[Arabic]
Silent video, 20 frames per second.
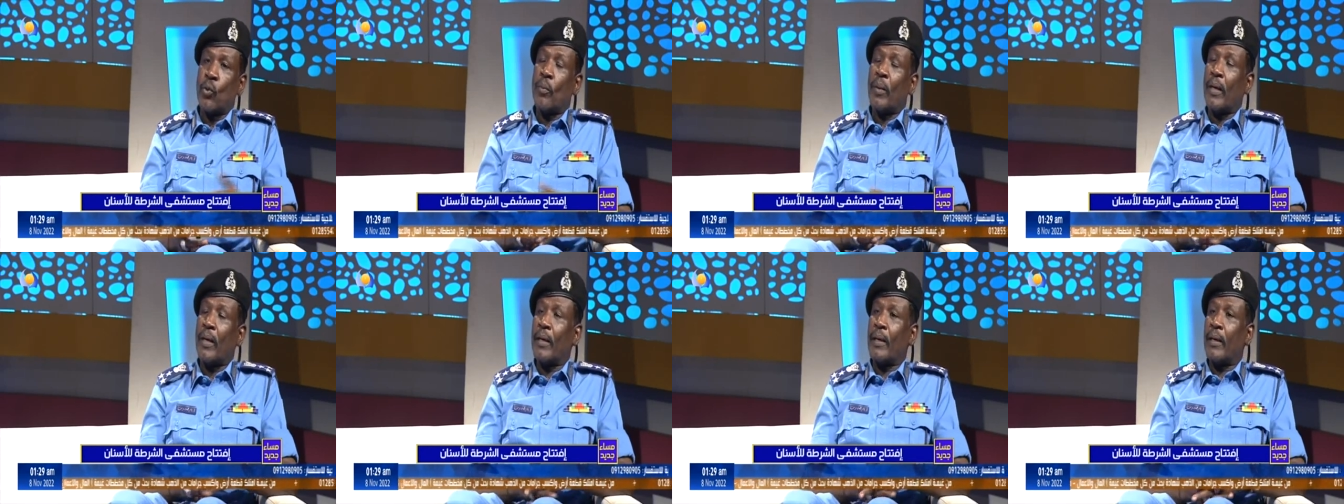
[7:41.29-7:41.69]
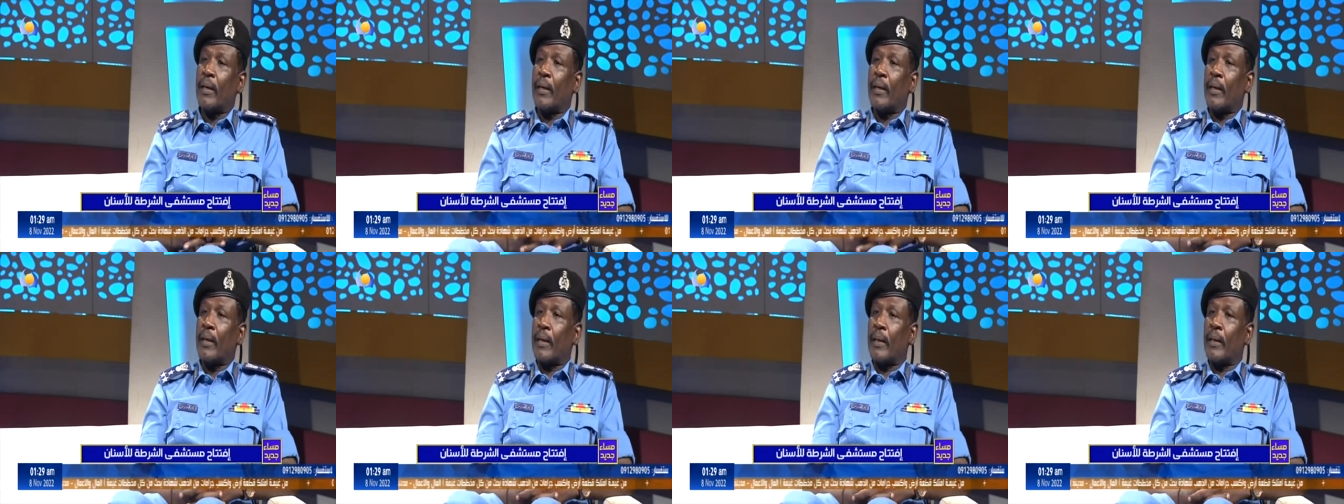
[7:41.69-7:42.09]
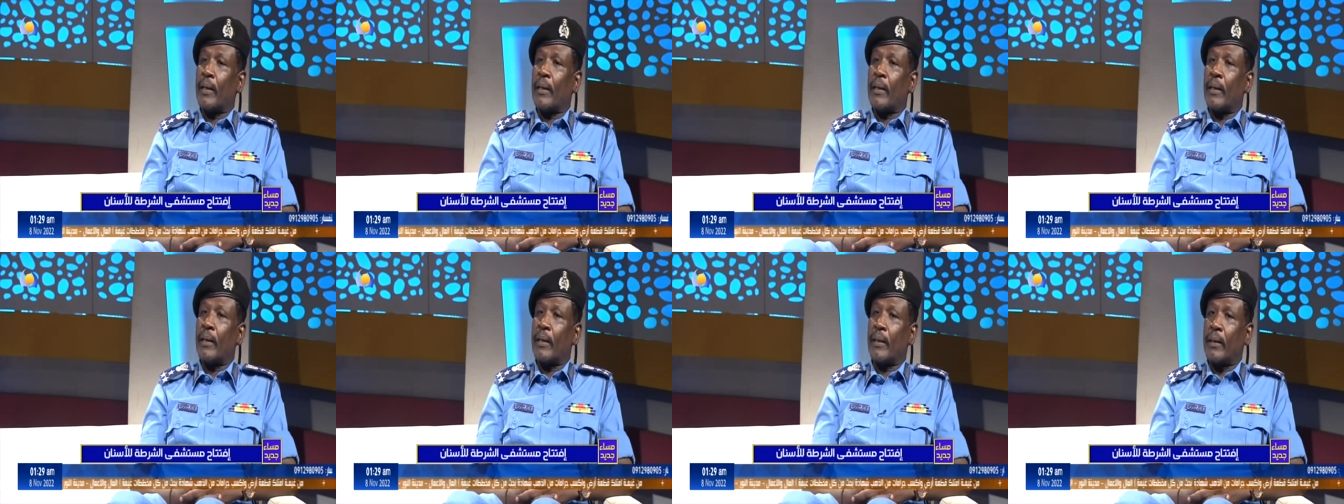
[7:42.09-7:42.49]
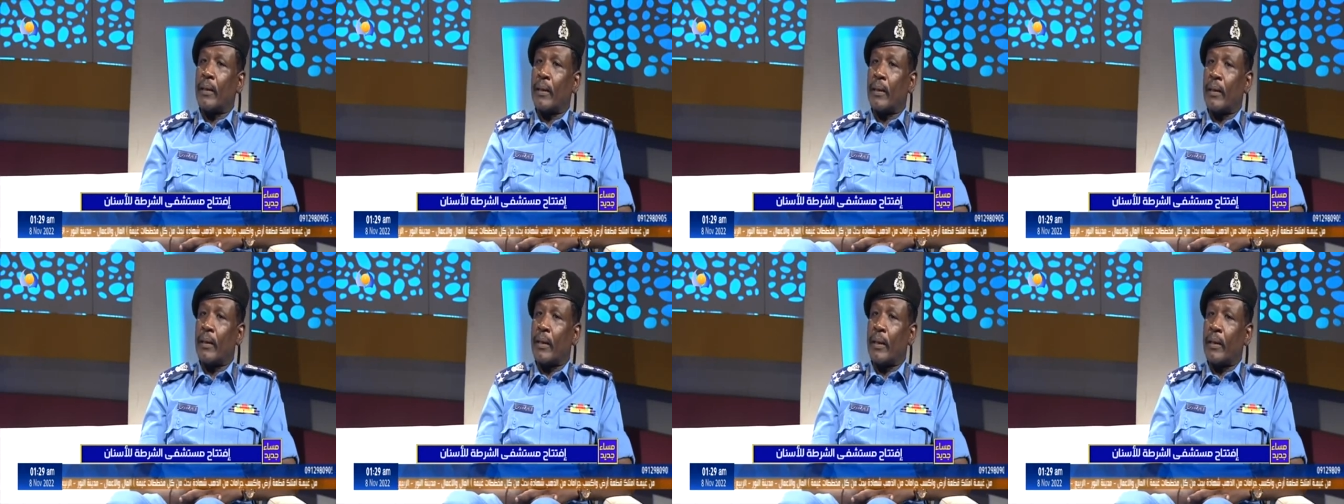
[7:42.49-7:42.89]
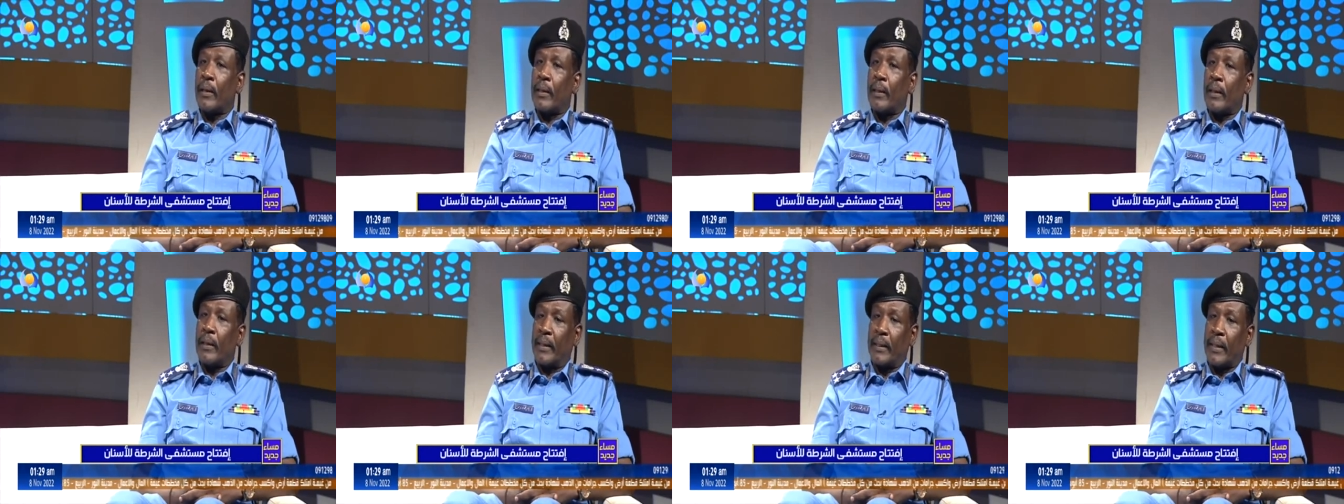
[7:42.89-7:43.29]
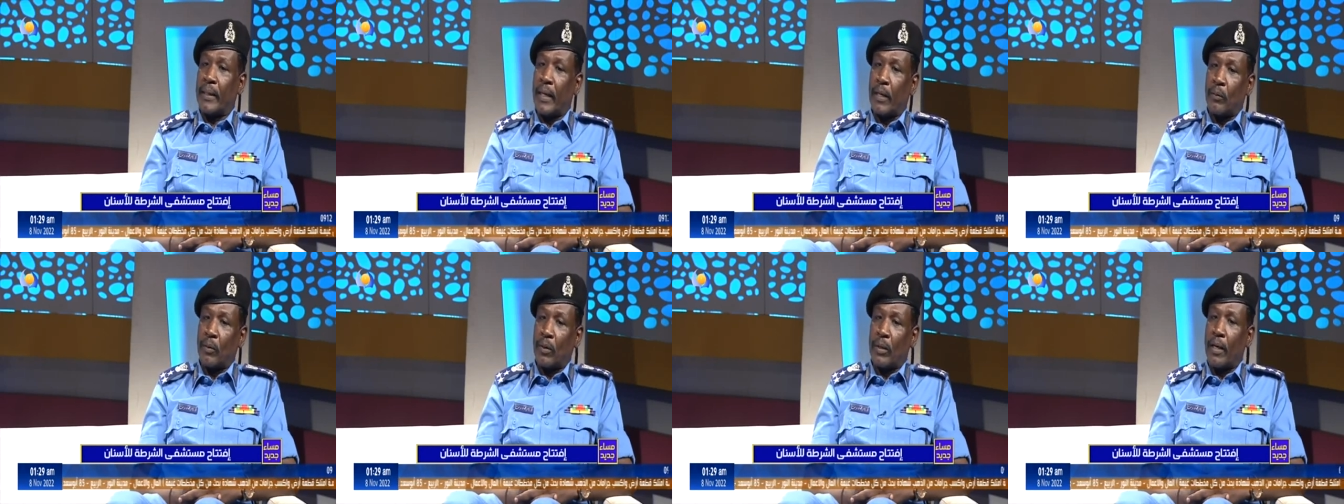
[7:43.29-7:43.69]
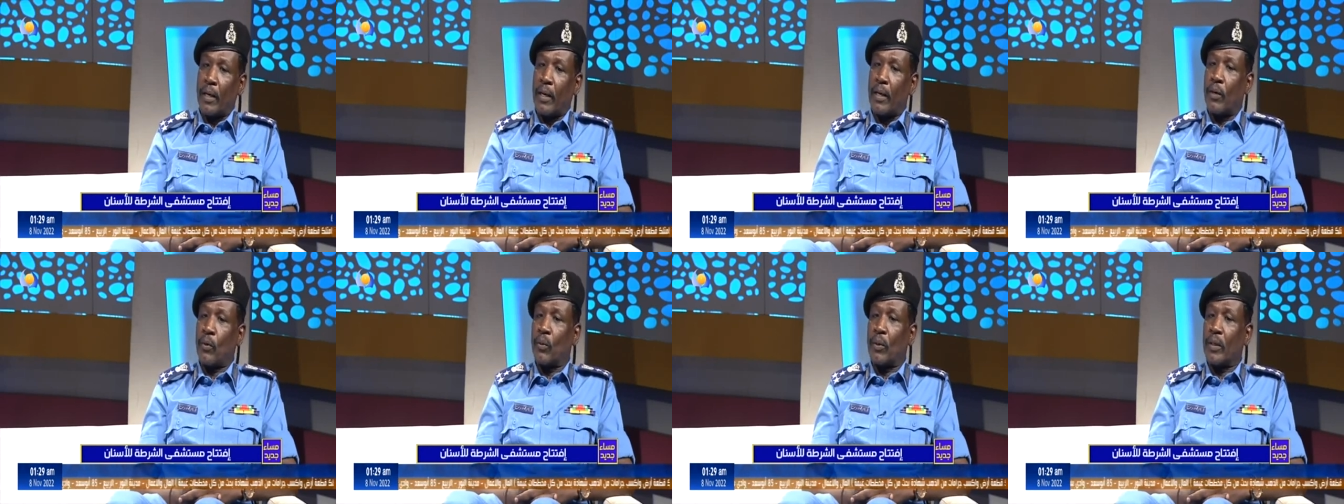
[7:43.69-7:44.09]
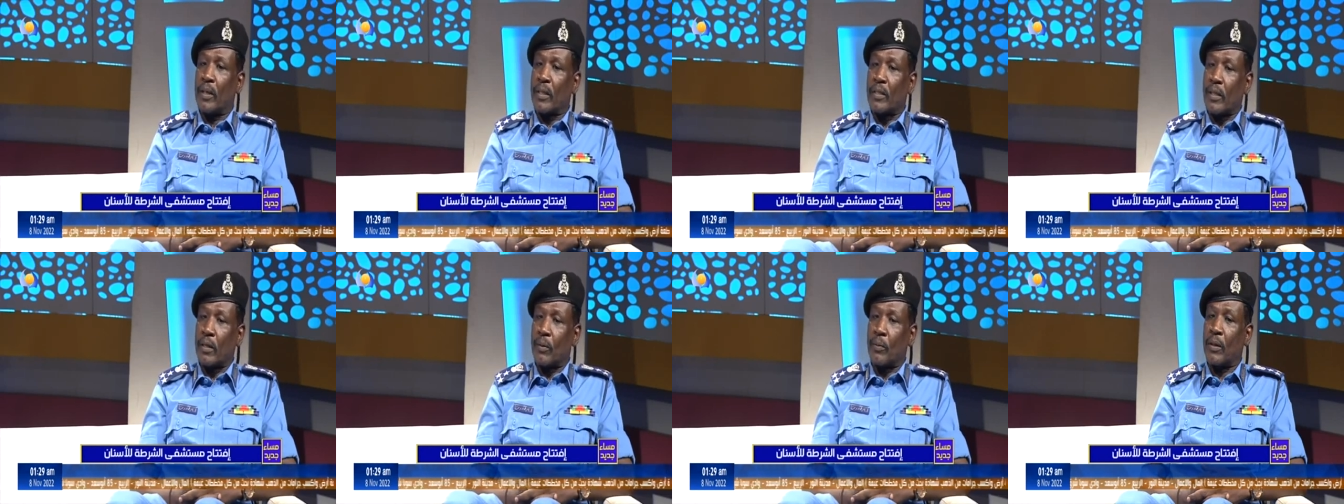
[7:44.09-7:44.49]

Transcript: الاعداد بتاعه والنظر بتاعه اللي هو اخونا العقيد